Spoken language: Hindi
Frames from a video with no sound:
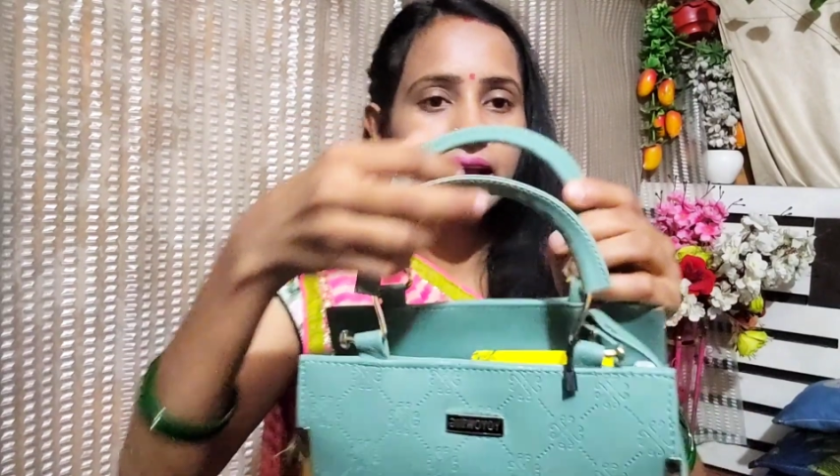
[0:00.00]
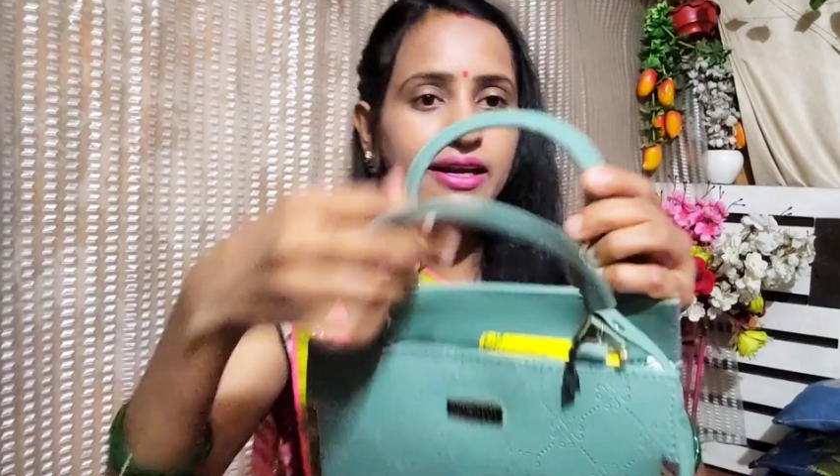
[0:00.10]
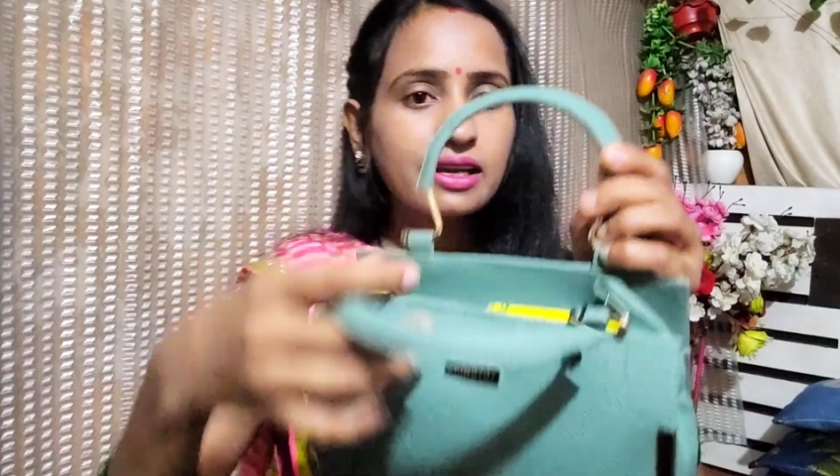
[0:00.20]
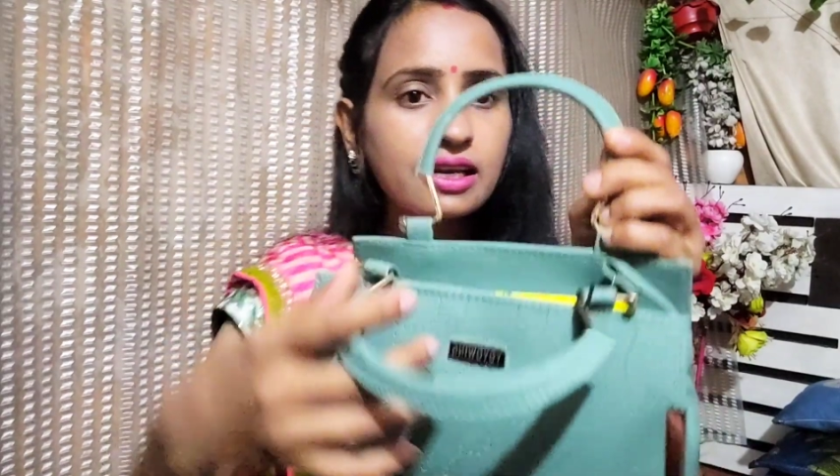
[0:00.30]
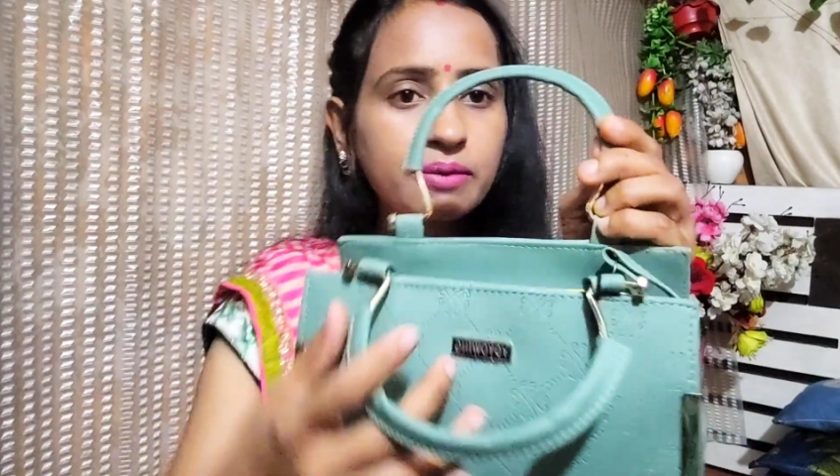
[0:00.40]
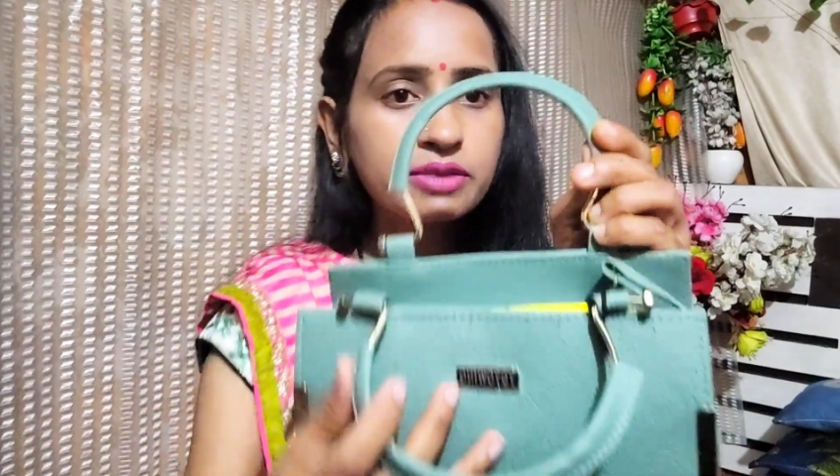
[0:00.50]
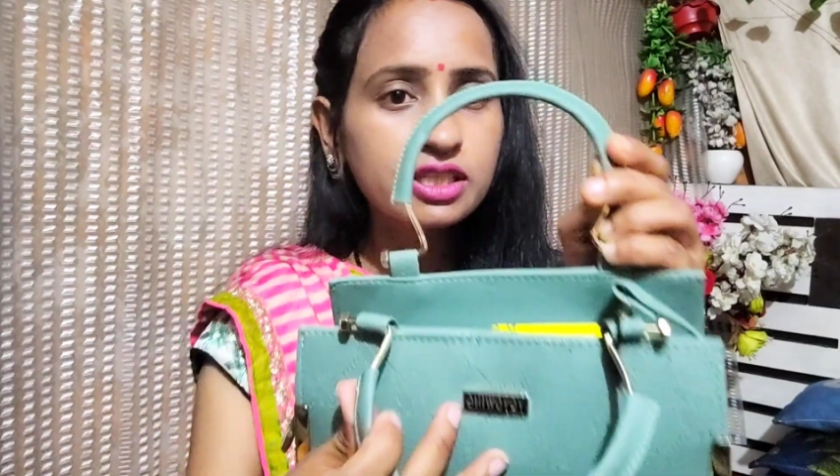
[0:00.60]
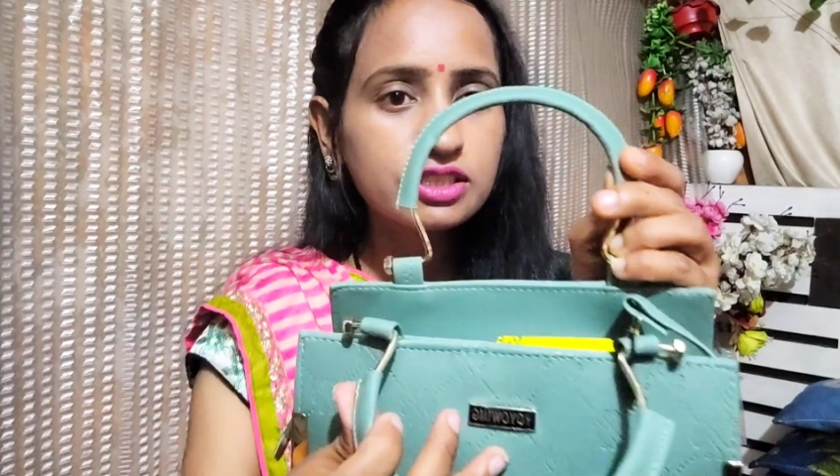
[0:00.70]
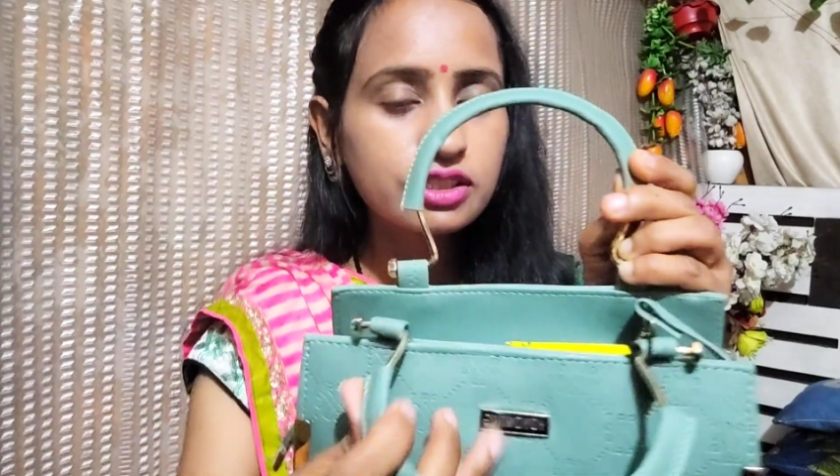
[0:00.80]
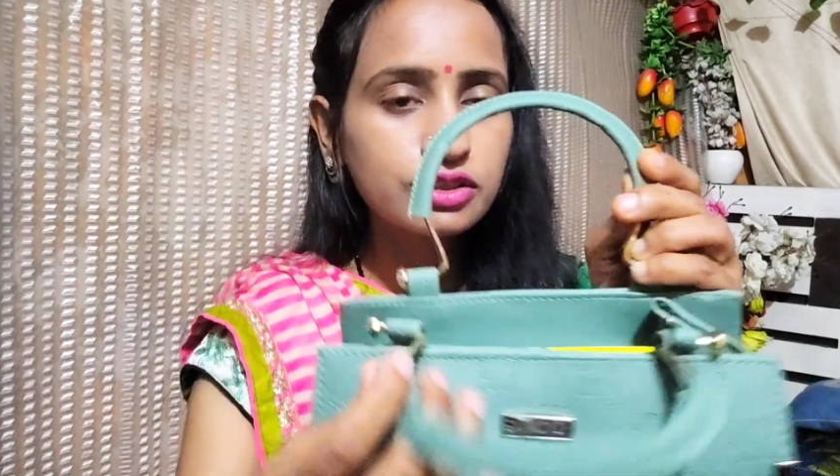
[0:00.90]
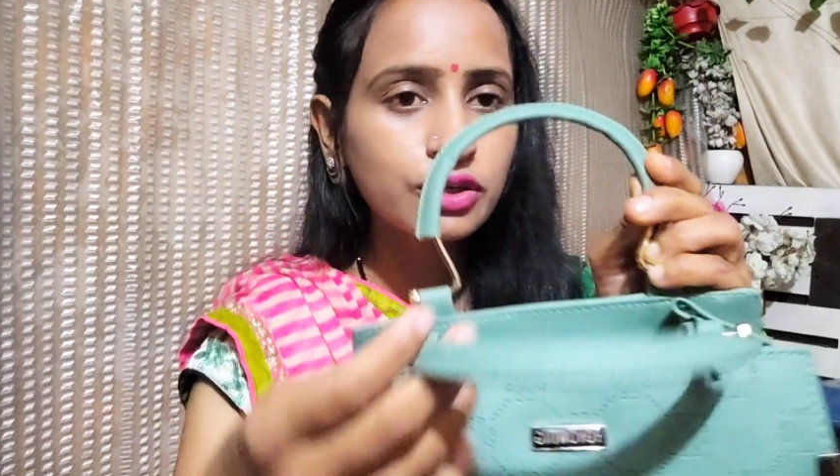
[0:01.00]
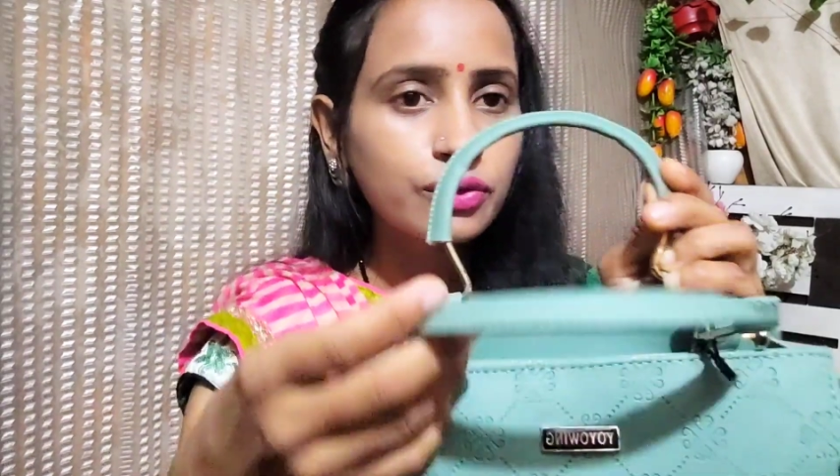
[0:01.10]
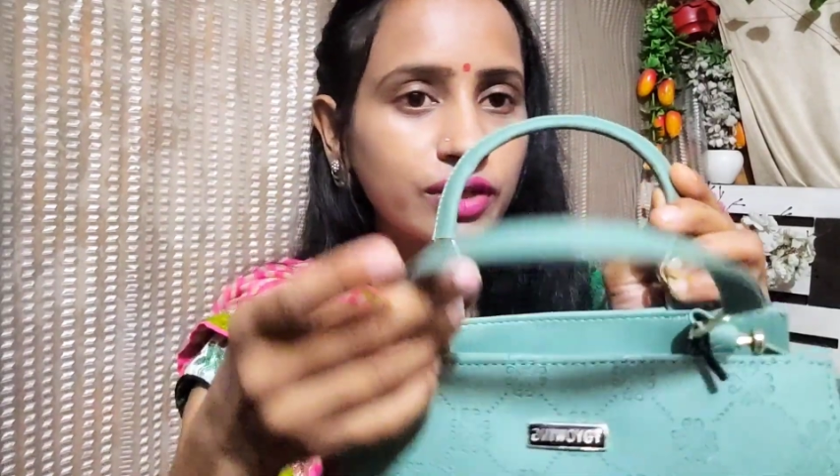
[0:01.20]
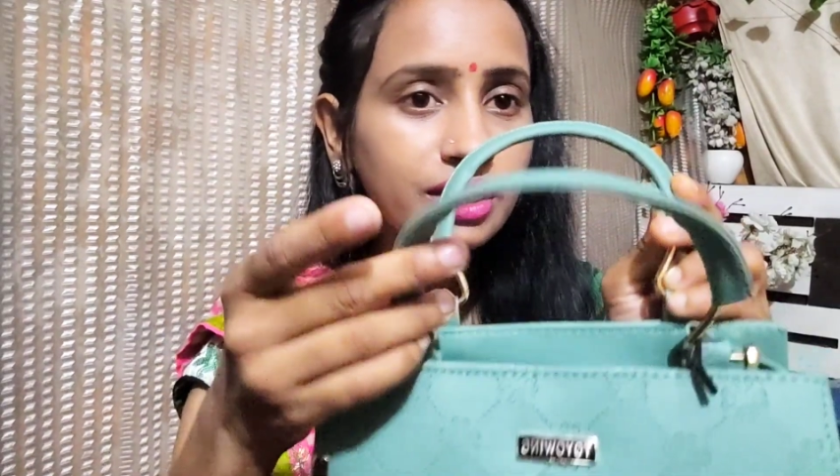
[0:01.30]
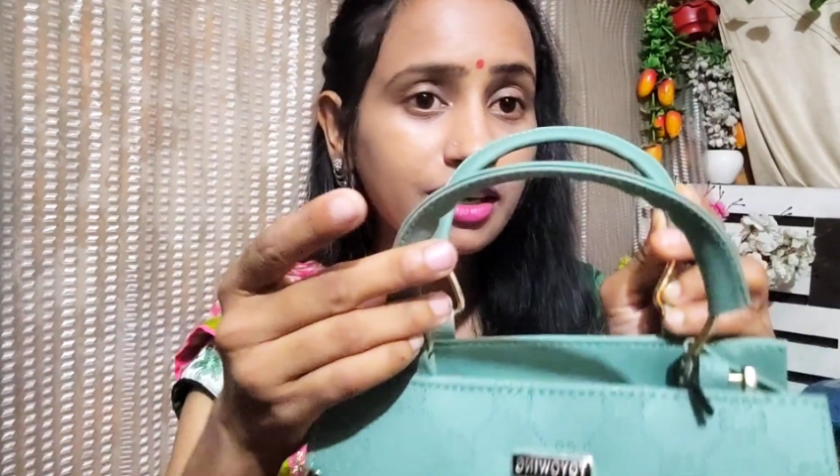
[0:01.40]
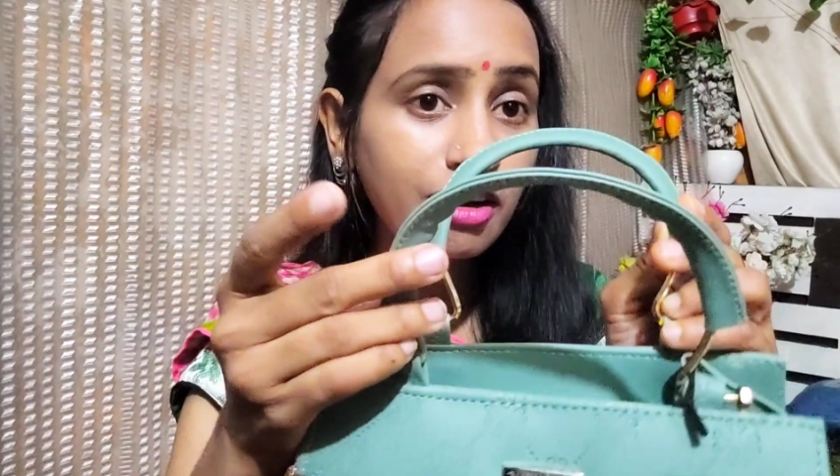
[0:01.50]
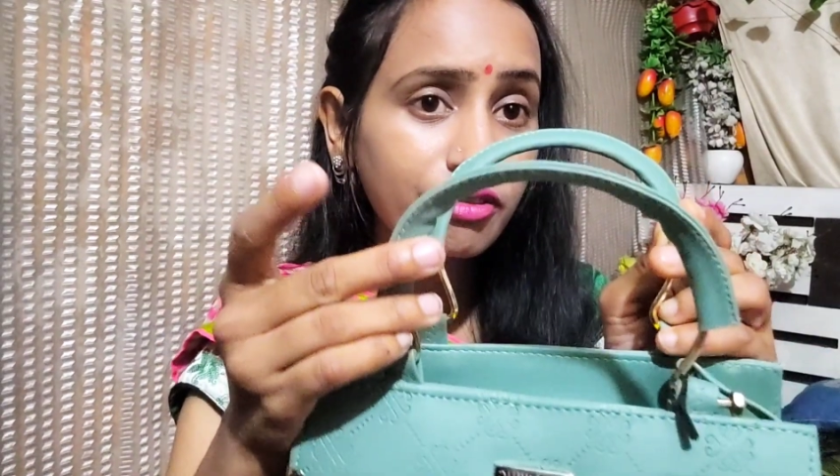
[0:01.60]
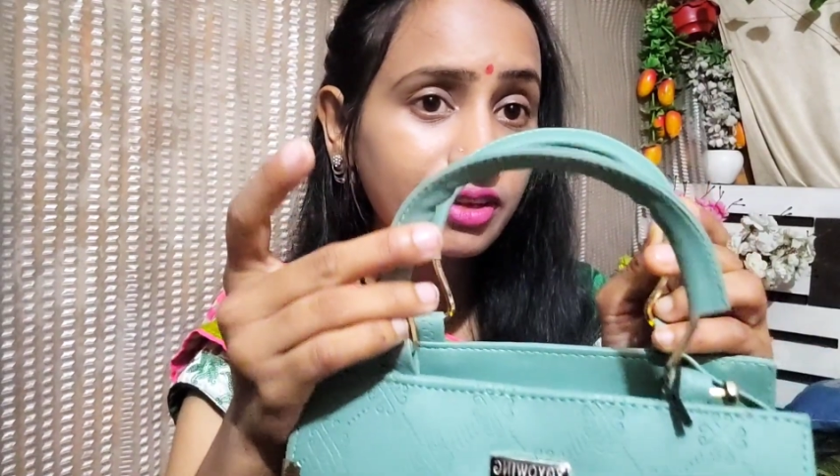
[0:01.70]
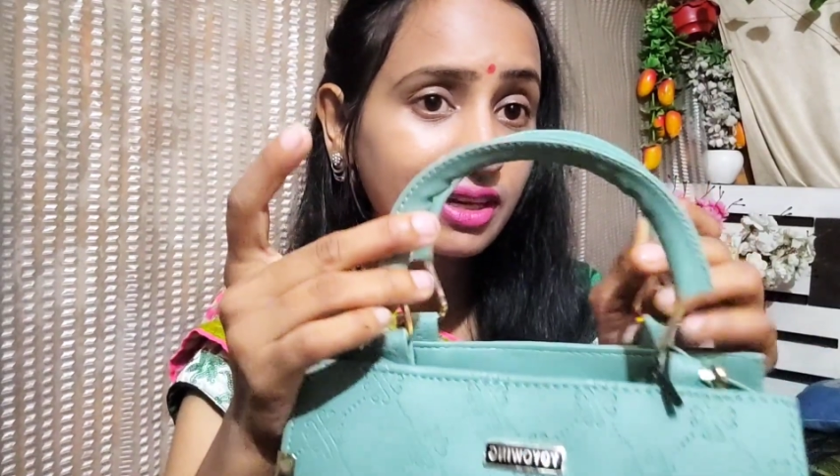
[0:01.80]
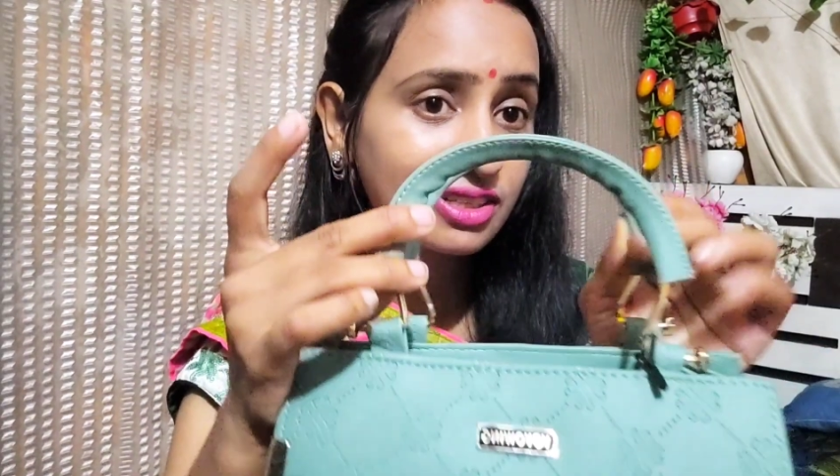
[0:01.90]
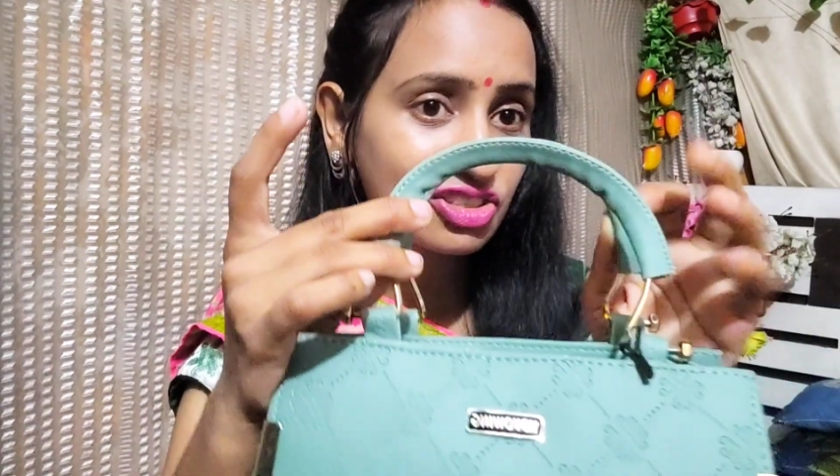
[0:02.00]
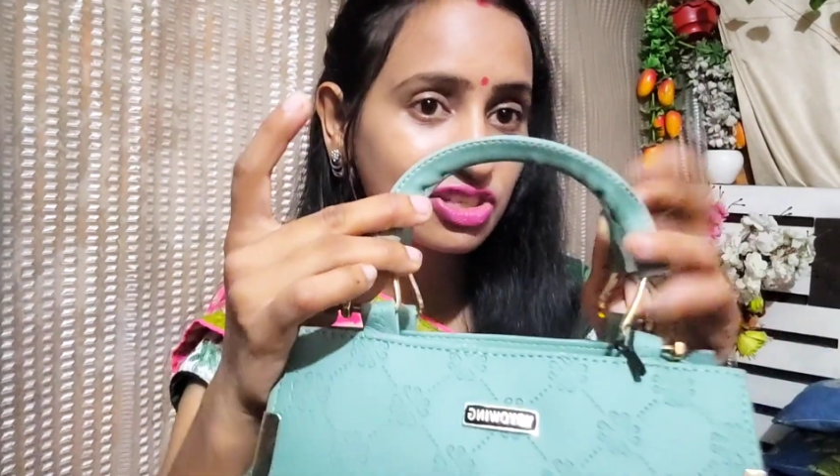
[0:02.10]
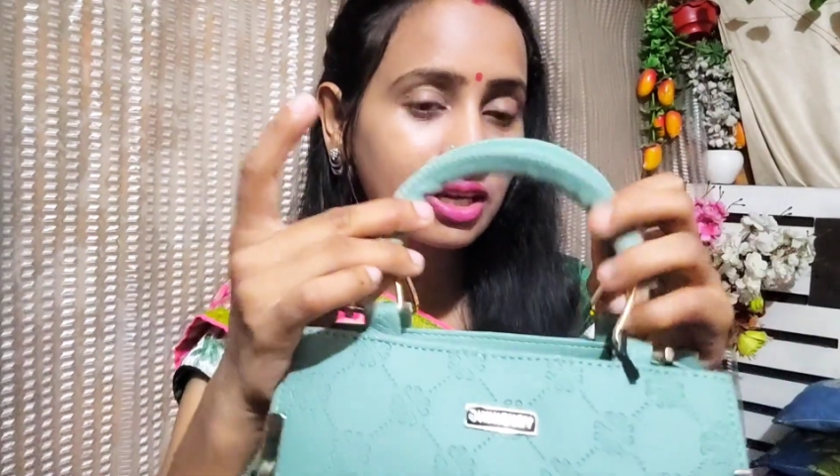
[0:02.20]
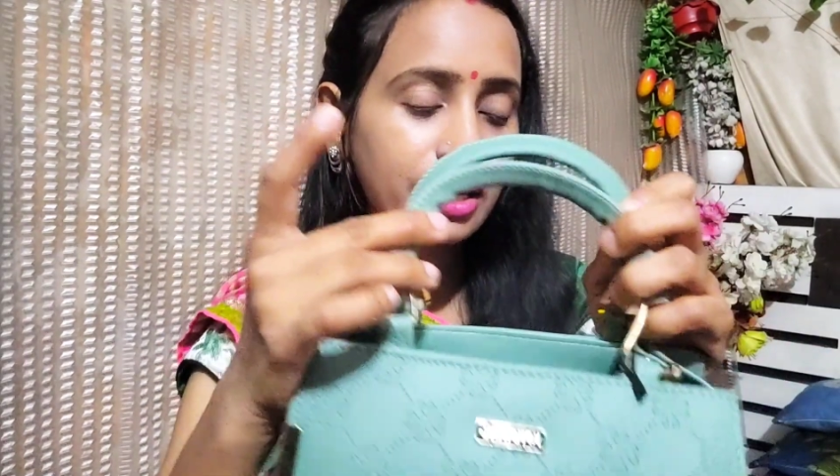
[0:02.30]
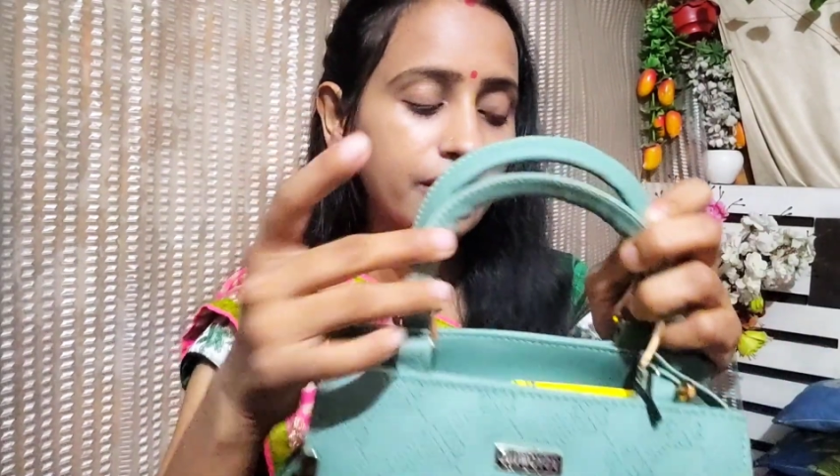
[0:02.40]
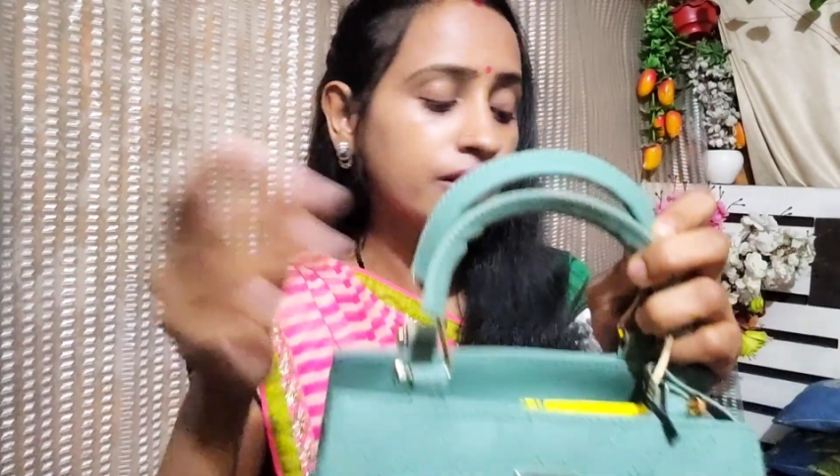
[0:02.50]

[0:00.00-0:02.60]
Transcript: हैंडल आप देख सकते हो ये काफ़ी अच्छा है